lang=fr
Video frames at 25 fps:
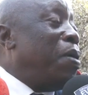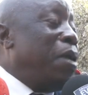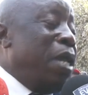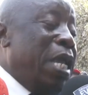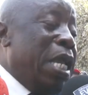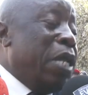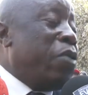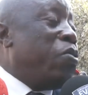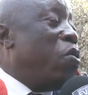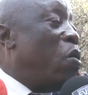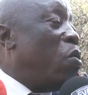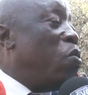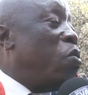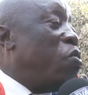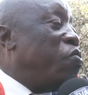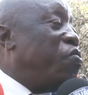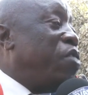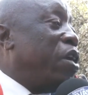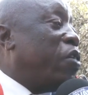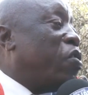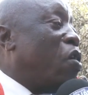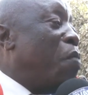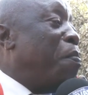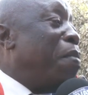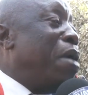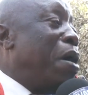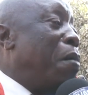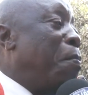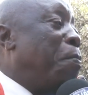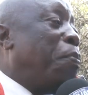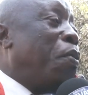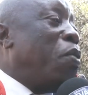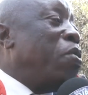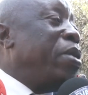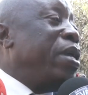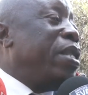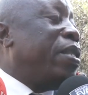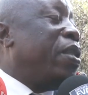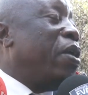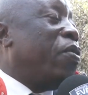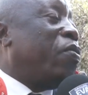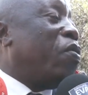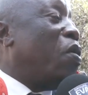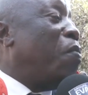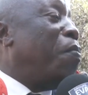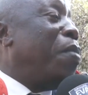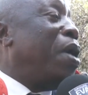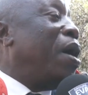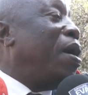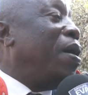idéologiquement,
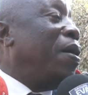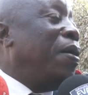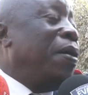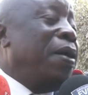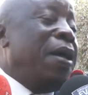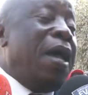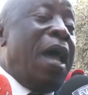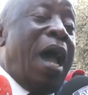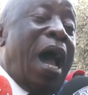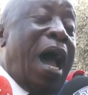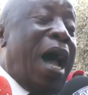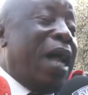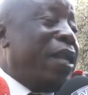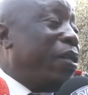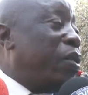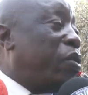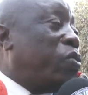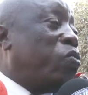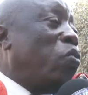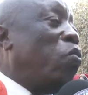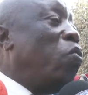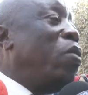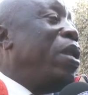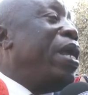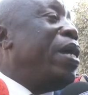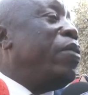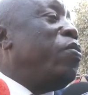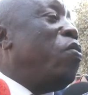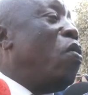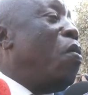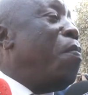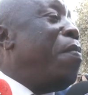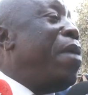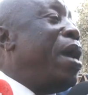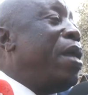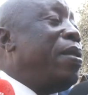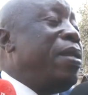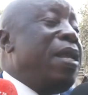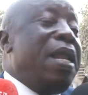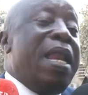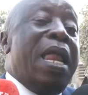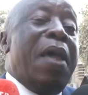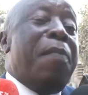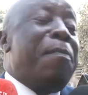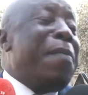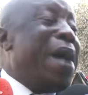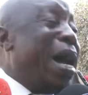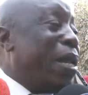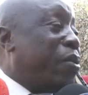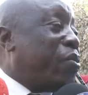politiquement, en tous les domaines, il
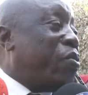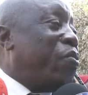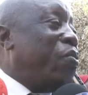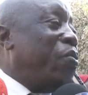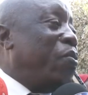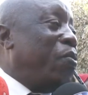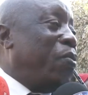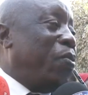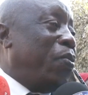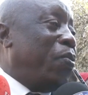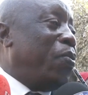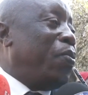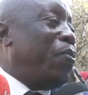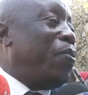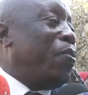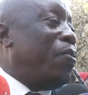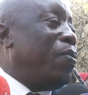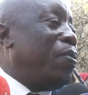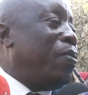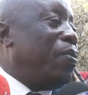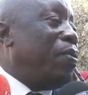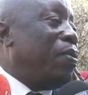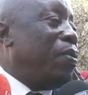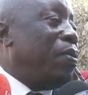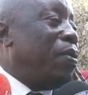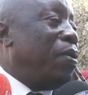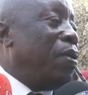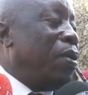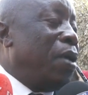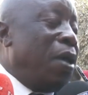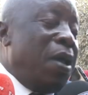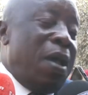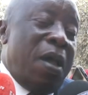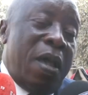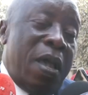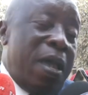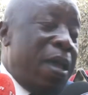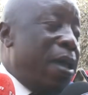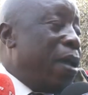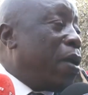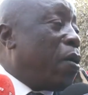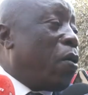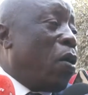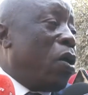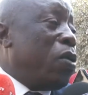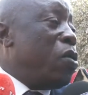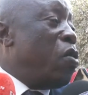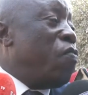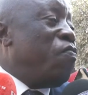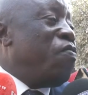est mature. Et
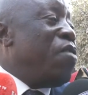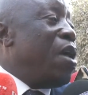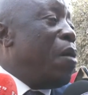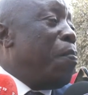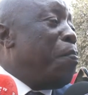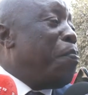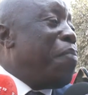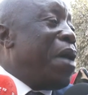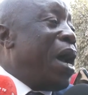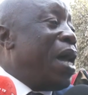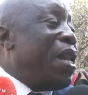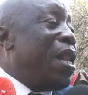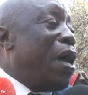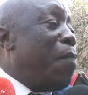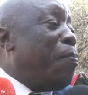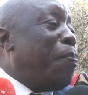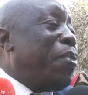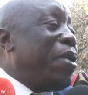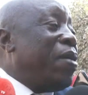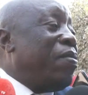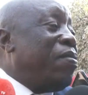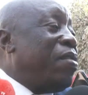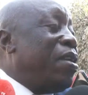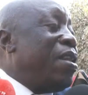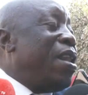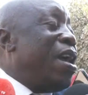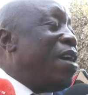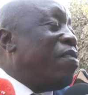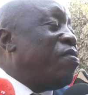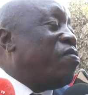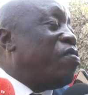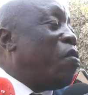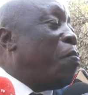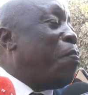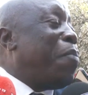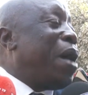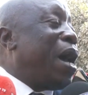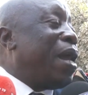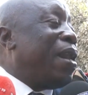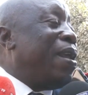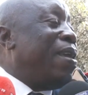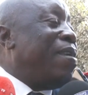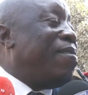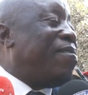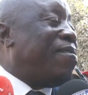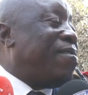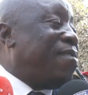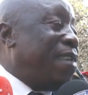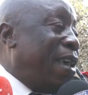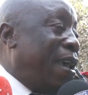qu'on ne vient pas à la présidence par
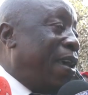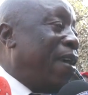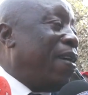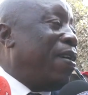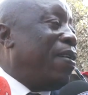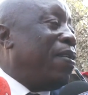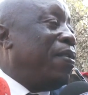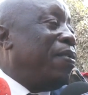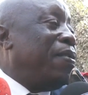essai.